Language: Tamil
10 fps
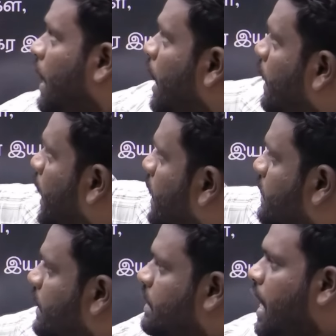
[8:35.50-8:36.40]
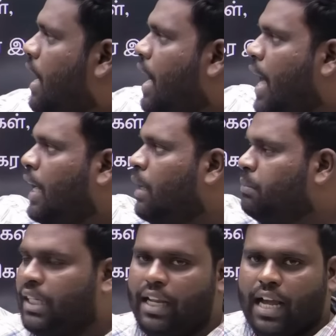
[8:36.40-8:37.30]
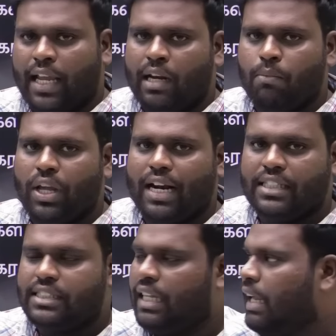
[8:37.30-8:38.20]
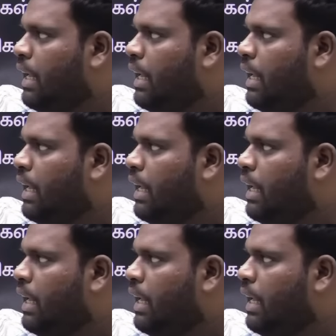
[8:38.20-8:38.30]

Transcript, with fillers: டே சிக்ஸா ஐஎன்எம் த்ரீ ஐஎன்எம் உடைய கடைசி